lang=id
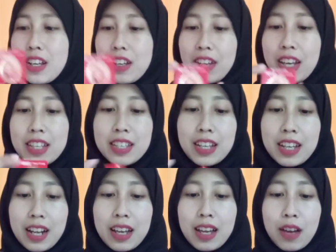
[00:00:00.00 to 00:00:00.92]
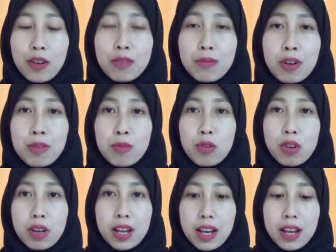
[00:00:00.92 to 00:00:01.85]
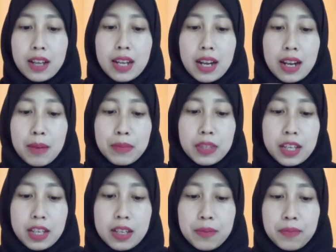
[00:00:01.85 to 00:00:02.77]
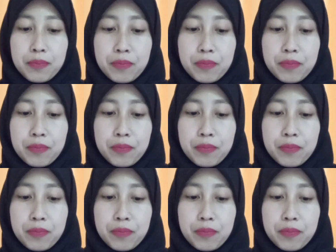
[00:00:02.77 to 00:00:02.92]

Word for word: Oke, sekarang aku mau buka dalamnya.